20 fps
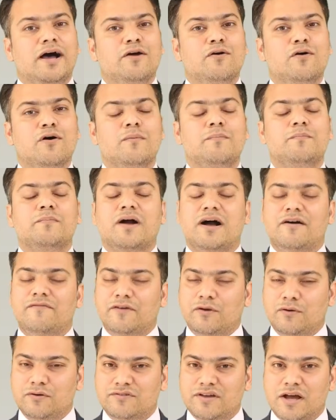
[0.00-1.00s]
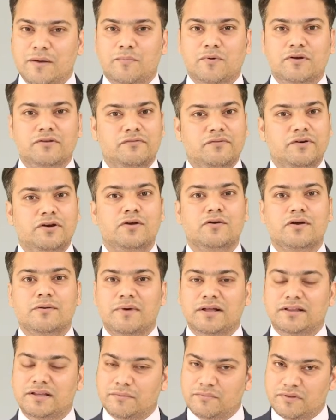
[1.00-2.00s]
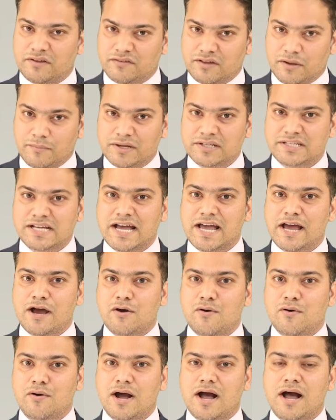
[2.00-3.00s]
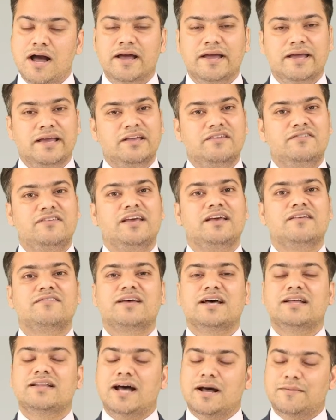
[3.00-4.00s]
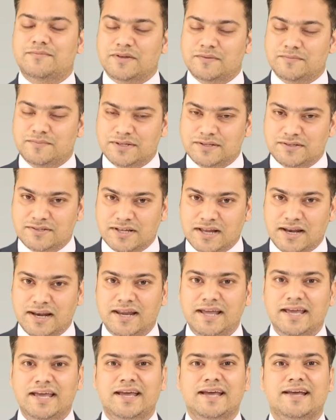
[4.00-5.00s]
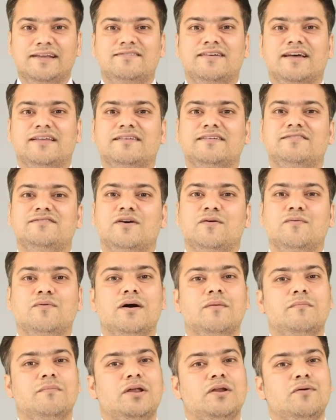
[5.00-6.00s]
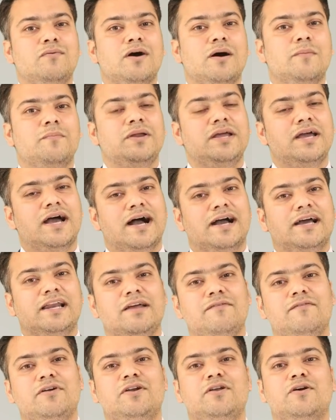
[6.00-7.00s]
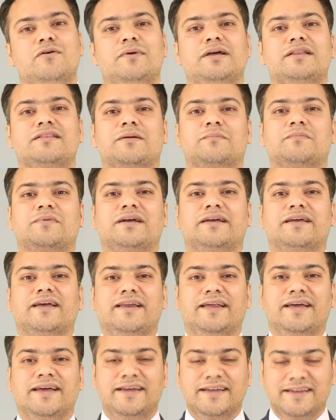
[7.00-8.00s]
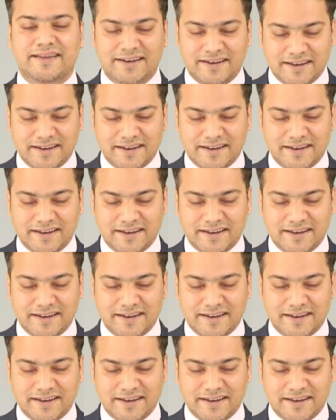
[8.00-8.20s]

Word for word: आई होप काफ़ी कुछ आपको इस वीडियो के माध्यम से समझ आया होगा इसी के साथ आप सबसे चलने की इजाज़त चाहूँगा मिलूंगा अपनी अगली वीडियो में तब तक के लिए